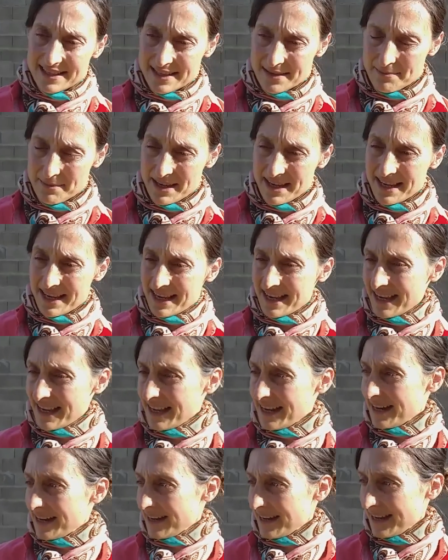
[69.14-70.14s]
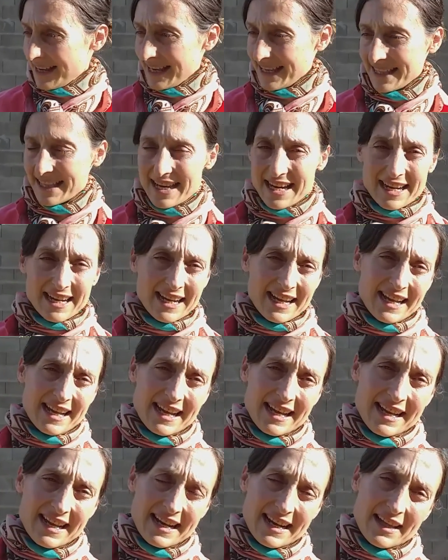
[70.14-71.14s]
San Miguel, está
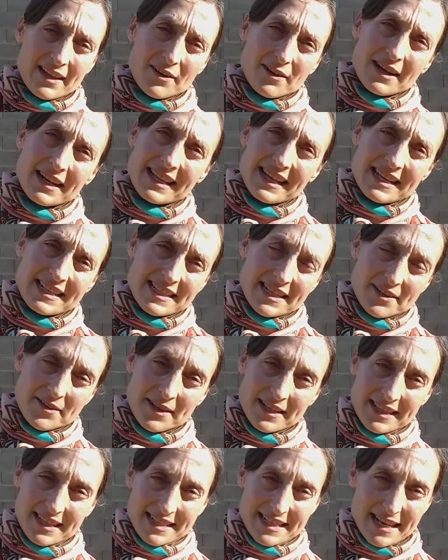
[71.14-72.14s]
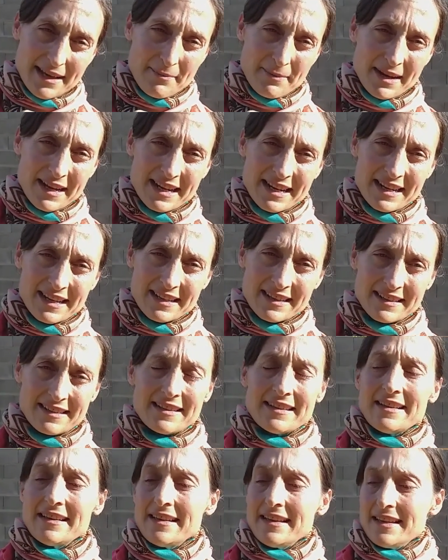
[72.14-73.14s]
acá, la del hogar de ancianos esta semana.
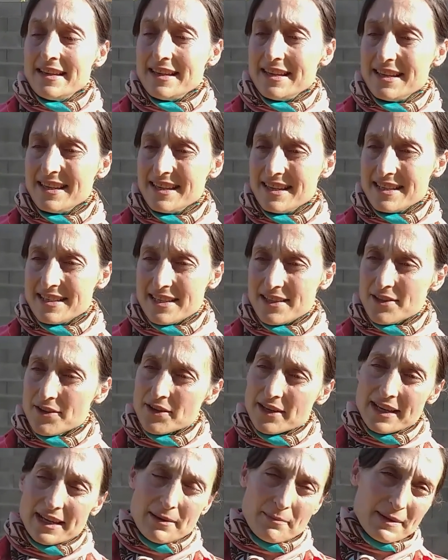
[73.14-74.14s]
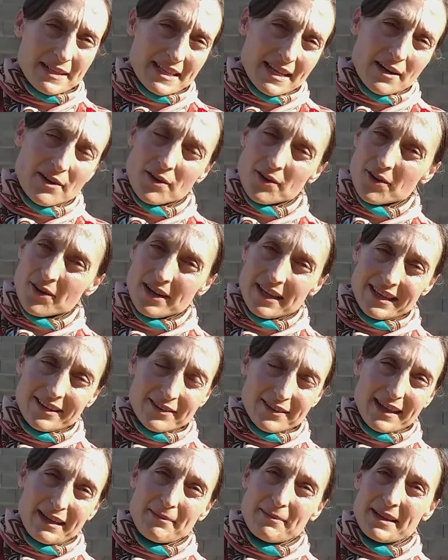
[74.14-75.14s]
Y si Dios quiere empezaron los
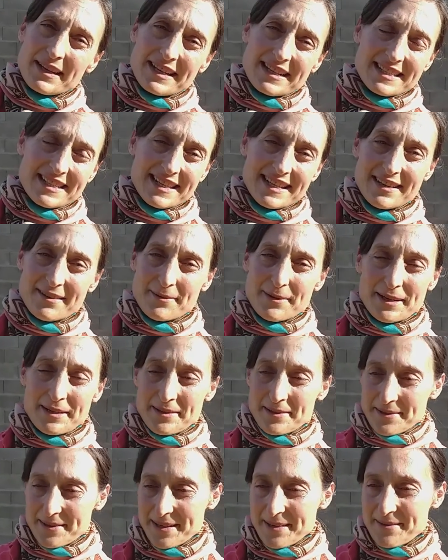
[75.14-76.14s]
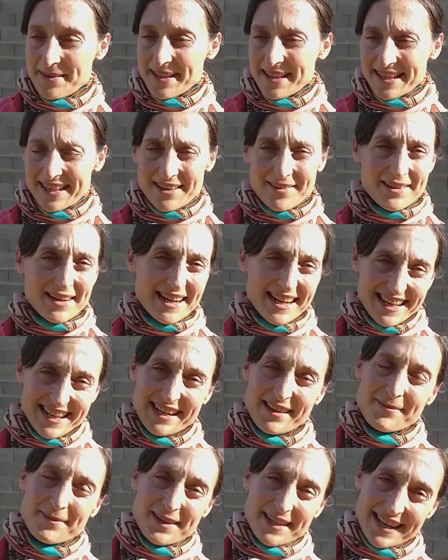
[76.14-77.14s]
colegios también, así que bueno, la verdad que es una
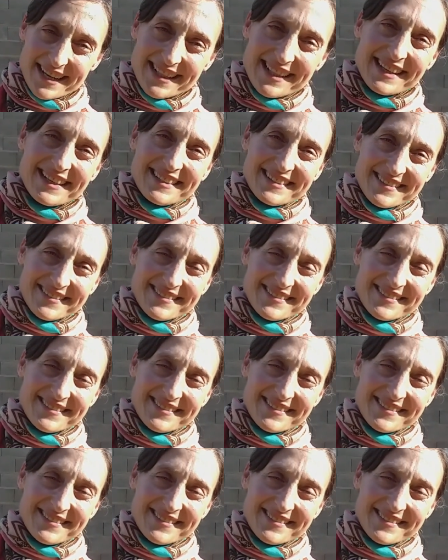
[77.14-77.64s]
alegría muy grande.